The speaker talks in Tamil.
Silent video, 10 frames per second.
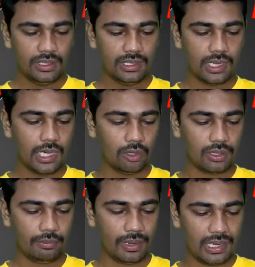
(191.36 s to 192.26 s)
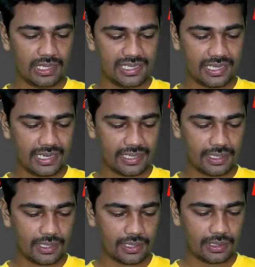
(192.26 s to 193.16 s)
இதுல கௌதம் பாலாஜி
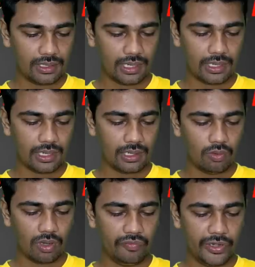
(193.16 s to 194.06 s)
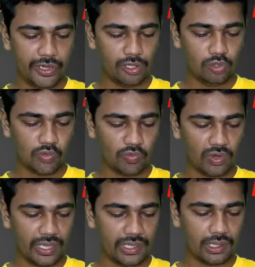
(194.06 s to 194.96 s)
கேட்டுக்கிறாரு அண்ணா உங்க வீடியோ
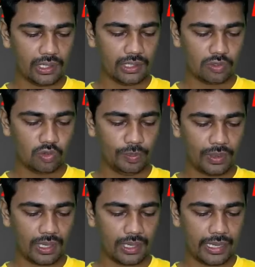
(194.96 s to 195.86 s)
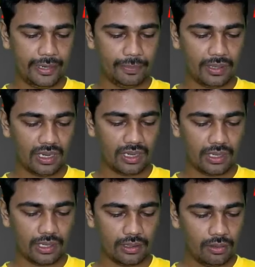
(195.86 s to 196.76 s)
யூஸ்ஃபுல்லா இருக்கு சூப்பரா கைட்
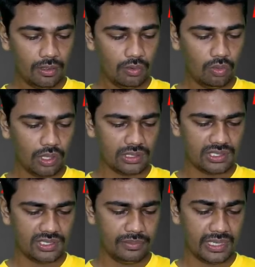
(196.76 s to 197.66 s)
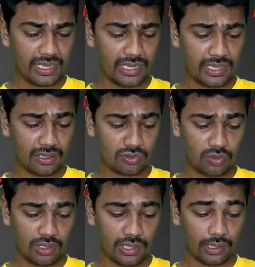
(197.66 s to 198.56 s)
பண்றீங்க உங்க ஜிம் எங்க இருக்கு
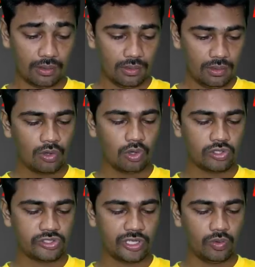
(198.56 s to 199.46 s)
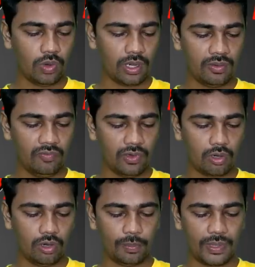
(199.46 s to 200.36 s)
சொல்லுங்க கொஸ்டின் ஒன்
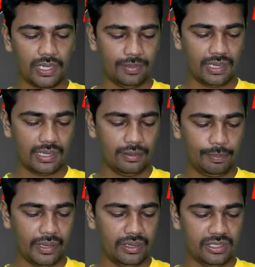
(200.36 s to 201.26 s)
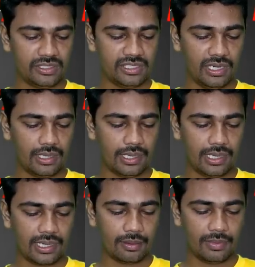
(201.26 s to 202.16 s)
ஒர்க் அவுட் பண்ண பண்ண பென்னிஸ்
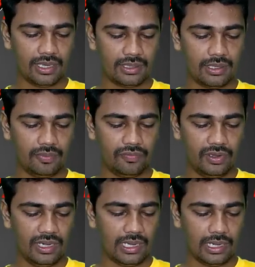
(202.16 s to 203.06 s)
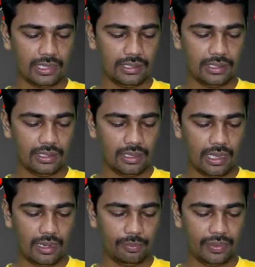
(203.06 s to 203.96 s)
சின்னதாக ஆகிற மாதிரி ஃபீல் ஆகுது
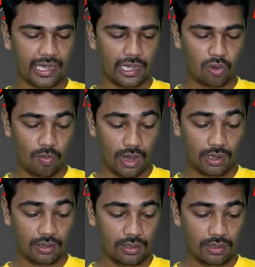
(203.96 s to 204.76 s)
அப்படி ஆகுமா